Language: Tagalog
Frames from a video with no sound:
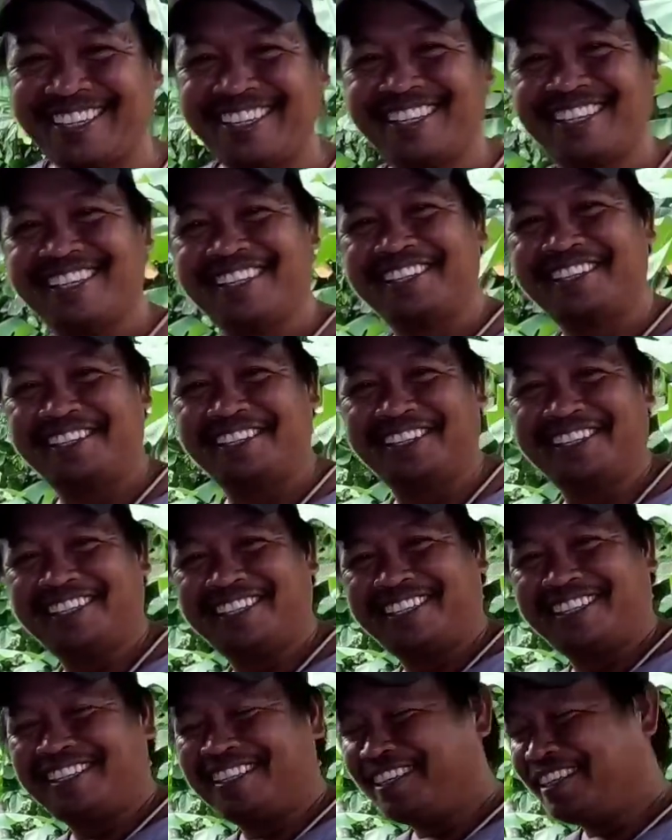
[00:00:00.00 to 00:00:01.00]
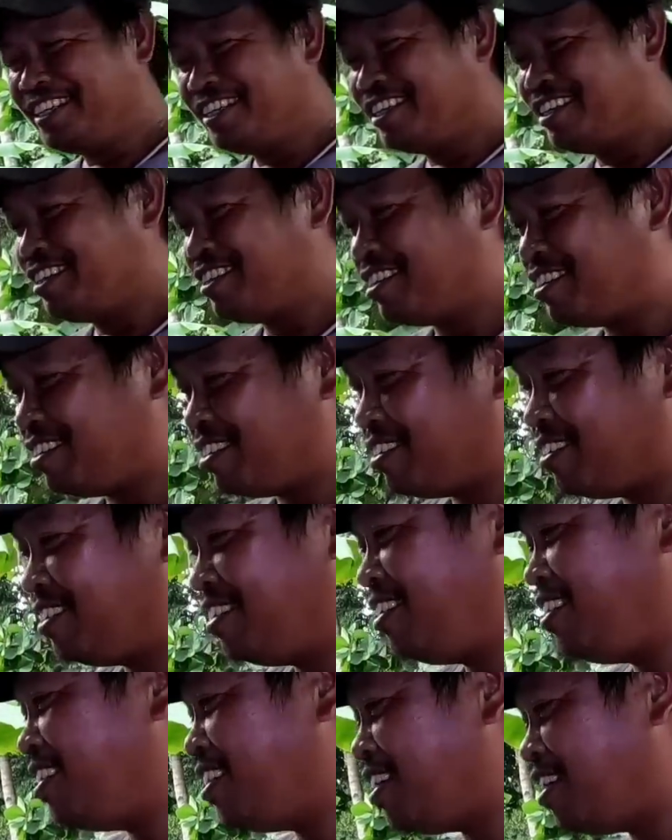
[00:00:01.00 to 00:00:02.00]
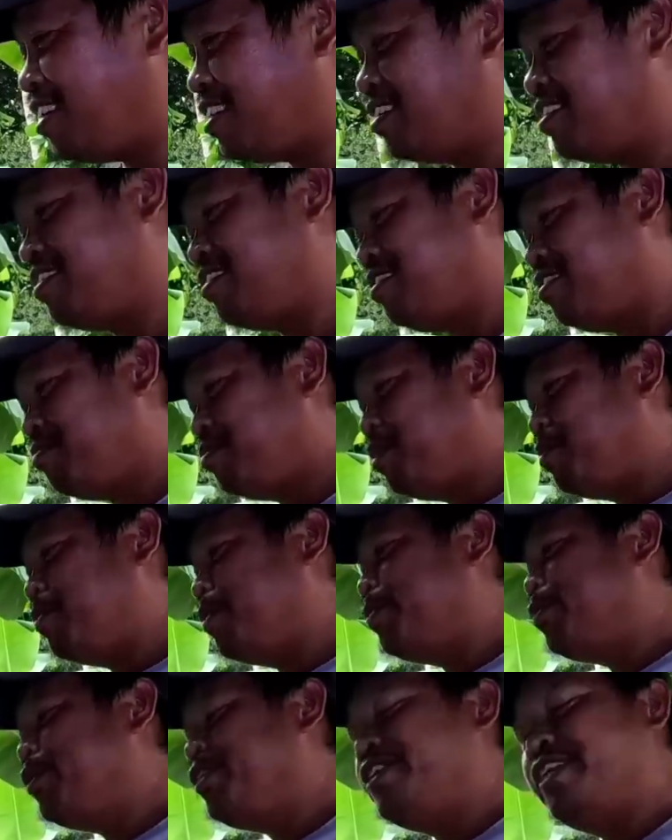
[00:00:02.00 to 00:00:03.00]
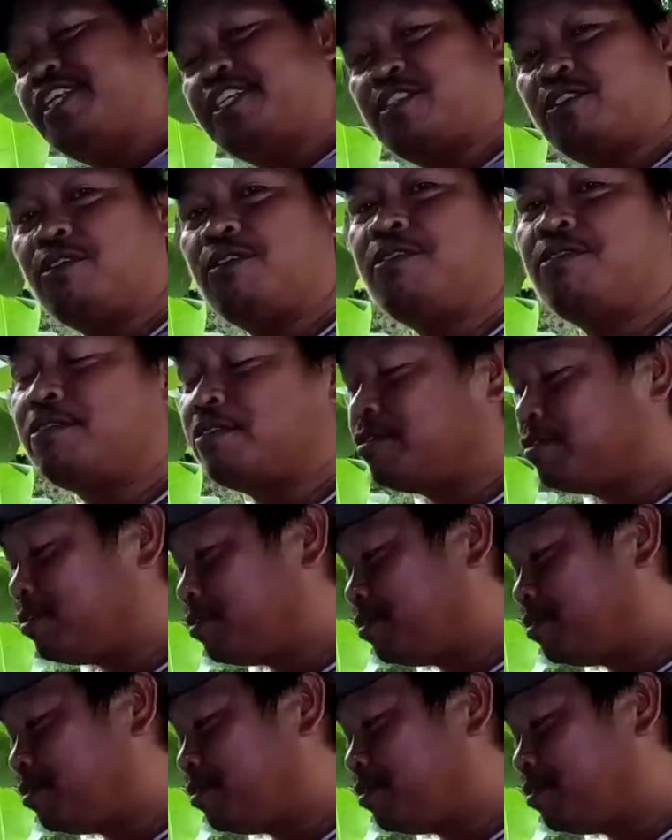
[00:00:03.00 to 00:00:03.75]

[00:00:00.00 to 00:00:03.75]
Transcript: Pag, Pag upit na to eh. Na. Pagbubuinas to.